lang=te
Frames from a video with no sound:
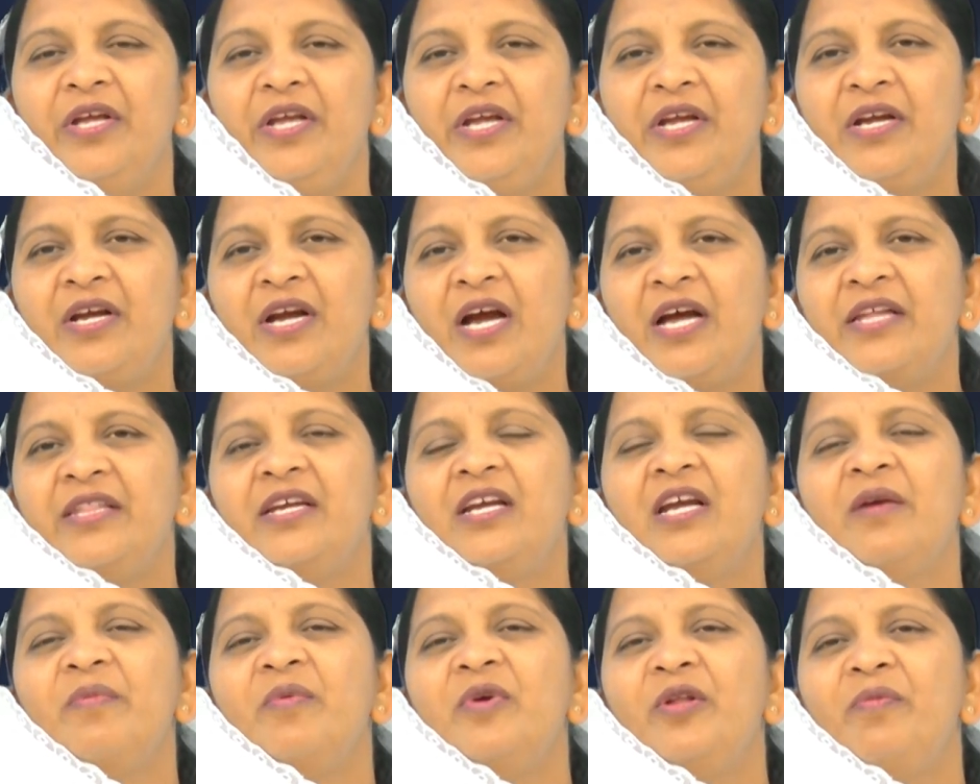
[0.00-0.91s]
ఇంకా
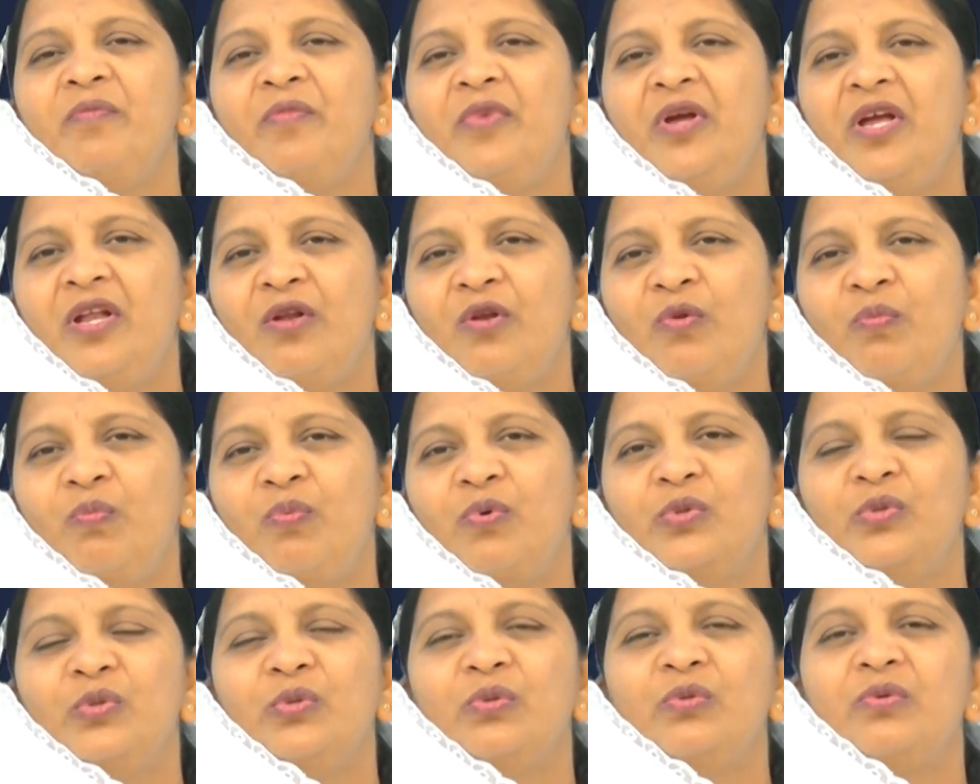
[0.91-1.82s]
అధికమైన మేలులు
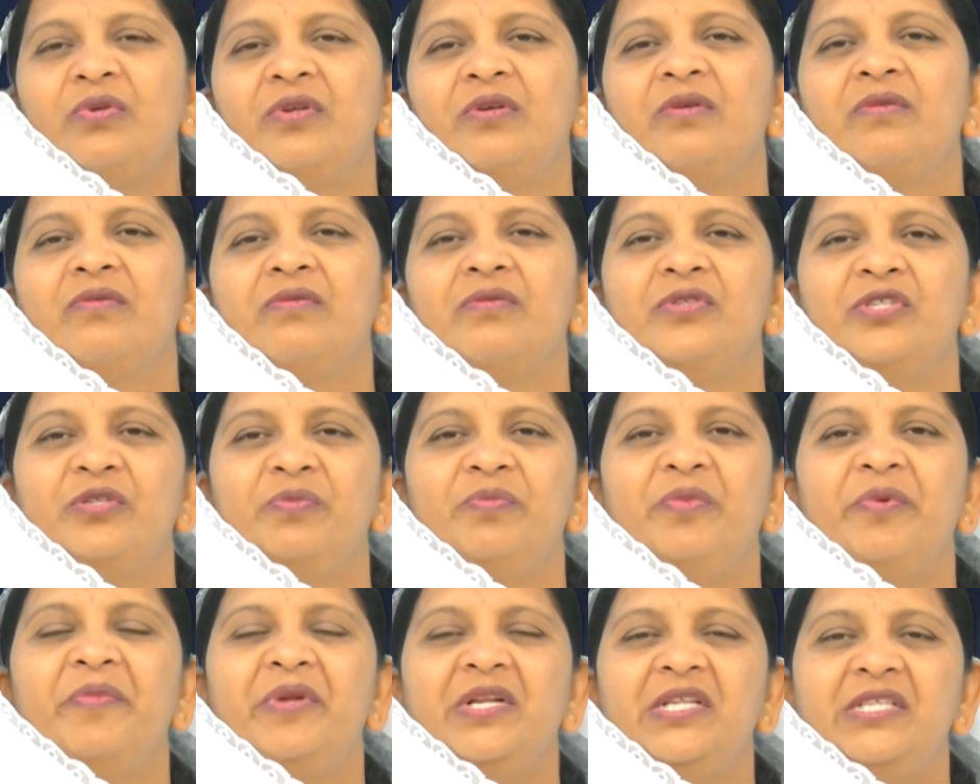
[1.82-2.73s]
పొందుకోవటం
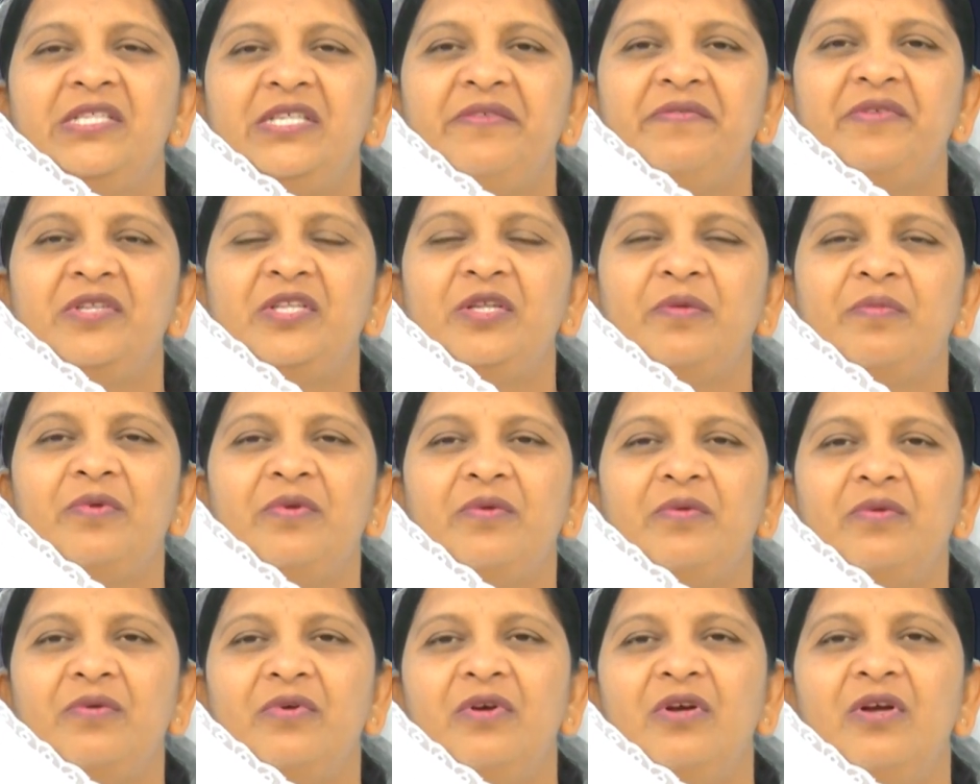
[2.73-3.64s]
కోసమే మన జీవితంలో